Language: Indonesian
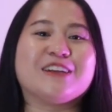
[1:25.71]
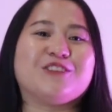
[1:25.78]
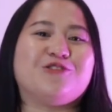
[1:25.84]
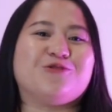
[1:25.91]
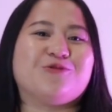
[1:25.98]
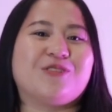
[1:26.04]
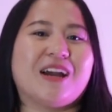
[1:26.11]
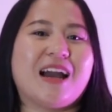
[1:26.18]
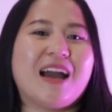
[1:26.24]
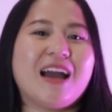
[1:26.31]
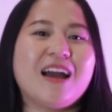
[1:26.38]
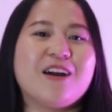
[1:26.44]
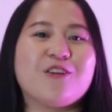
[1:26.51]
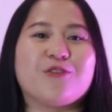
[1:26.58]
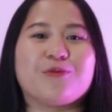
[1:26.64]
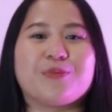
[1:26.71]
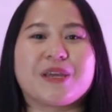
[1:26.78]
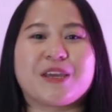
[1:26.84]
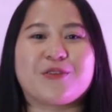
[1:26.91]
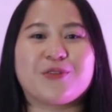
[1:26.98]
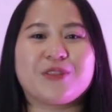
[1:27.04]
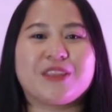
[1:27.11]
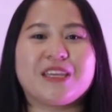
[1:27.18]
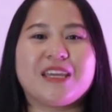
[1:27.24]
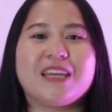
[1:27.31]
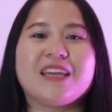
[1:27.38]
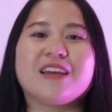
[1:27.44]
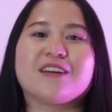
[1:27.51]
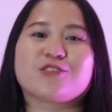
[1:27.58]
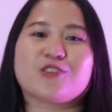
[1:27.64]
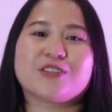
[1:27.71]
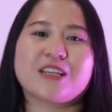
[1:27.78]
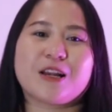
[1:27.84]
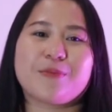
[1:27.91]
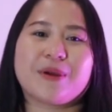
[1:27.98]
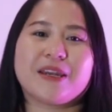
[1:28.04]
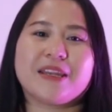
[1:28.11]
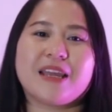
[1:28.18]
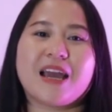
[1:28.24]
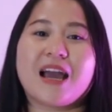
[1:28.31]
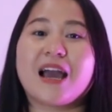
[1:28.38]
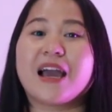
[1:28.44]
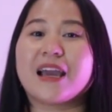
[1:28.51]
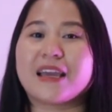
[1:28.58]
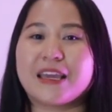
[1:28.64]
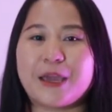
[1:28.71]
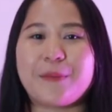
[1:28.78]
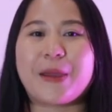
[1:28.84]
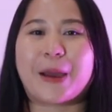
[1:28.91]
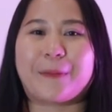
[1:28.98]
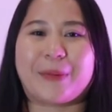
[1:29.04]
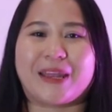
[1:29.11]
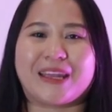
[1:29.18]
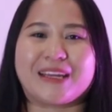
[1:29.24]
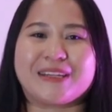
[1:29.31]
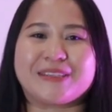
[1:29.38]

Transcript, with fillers: juga mengikuti sosial media GBAP.